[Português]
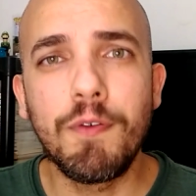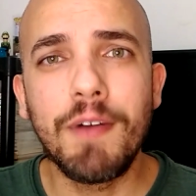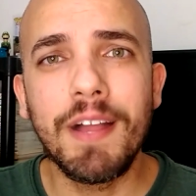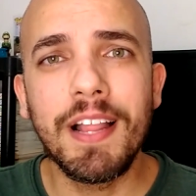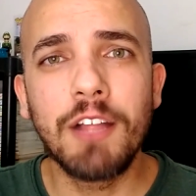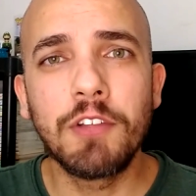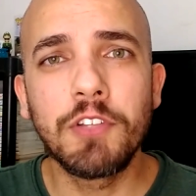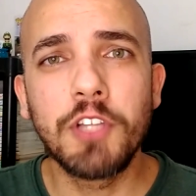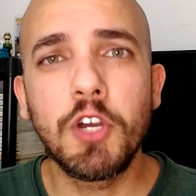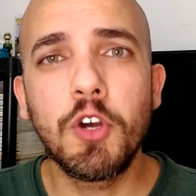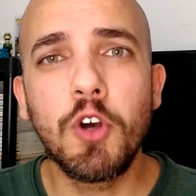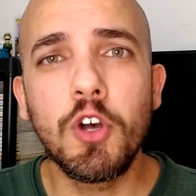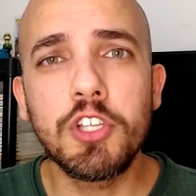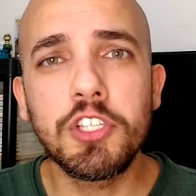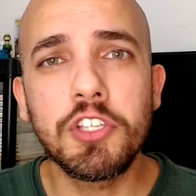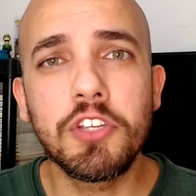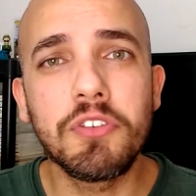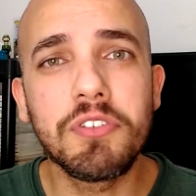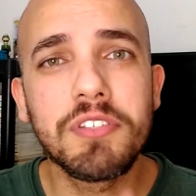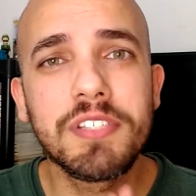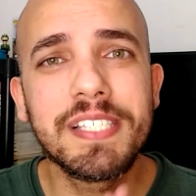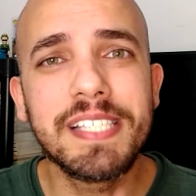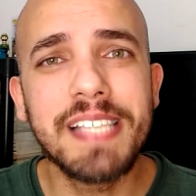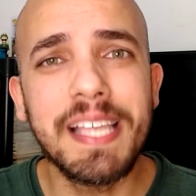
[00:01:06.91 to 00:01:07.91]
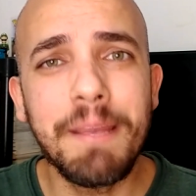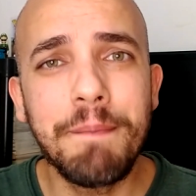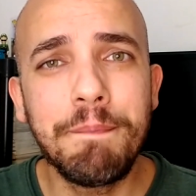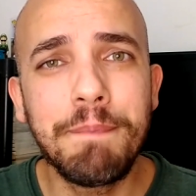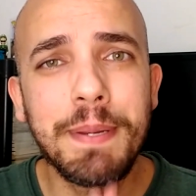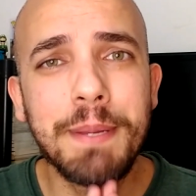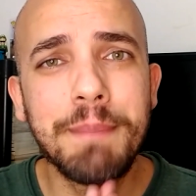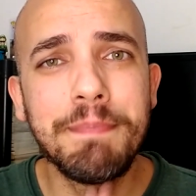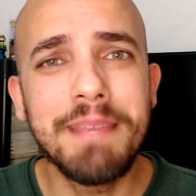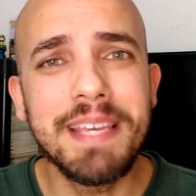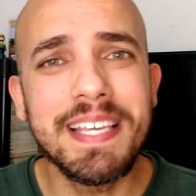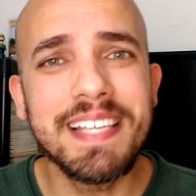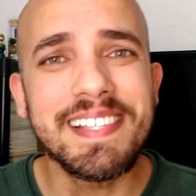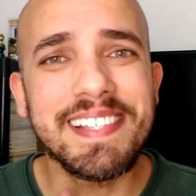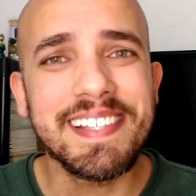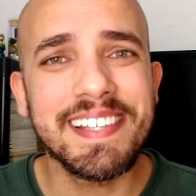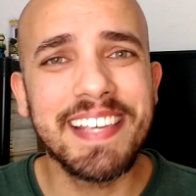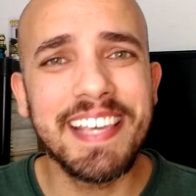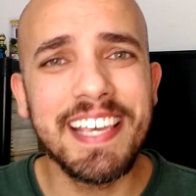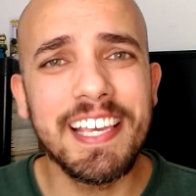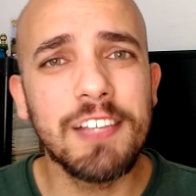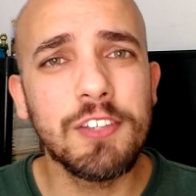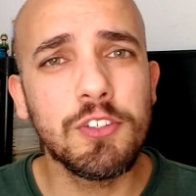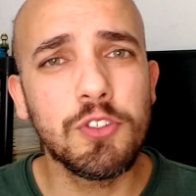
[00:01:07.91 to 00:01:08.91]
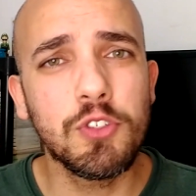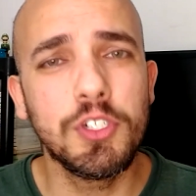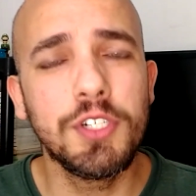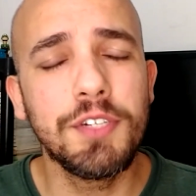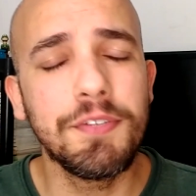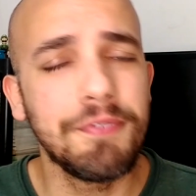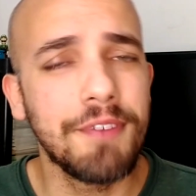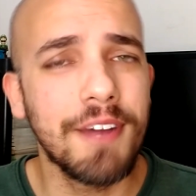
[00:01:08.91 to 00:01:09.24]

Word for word: falar um negócio que eu sempre me esqueço de